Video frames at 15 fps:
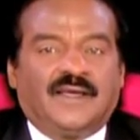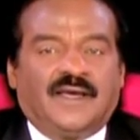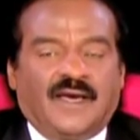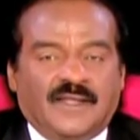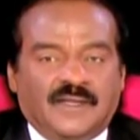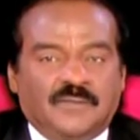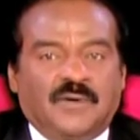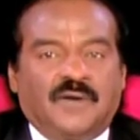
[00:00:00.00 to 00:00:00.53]

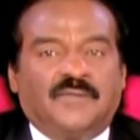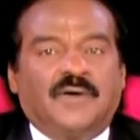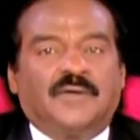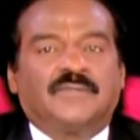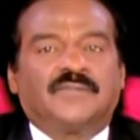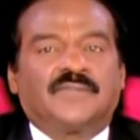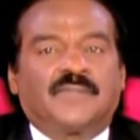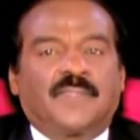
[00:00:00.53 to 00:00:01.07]

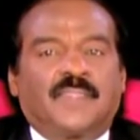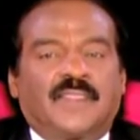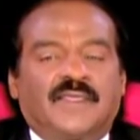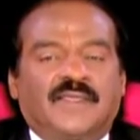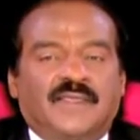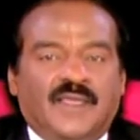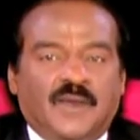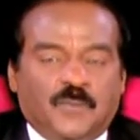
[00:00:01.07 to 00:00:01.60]
அனுபவம்
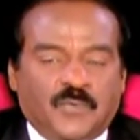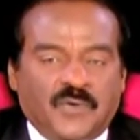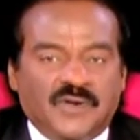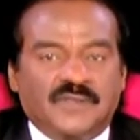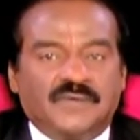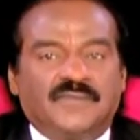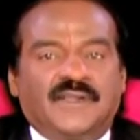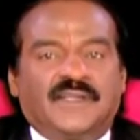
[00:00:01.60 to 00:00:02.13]

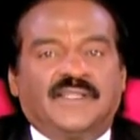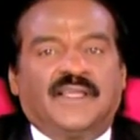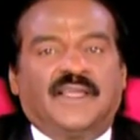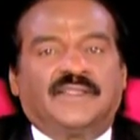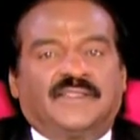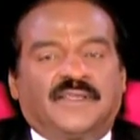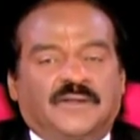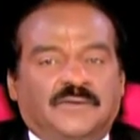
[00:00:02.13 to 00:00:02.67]
எப்பொழுதும்
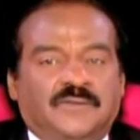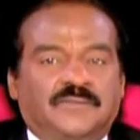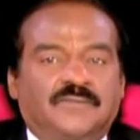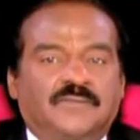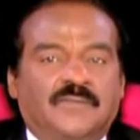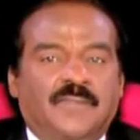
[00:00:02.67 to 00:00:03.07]
வெற்றியை தரும்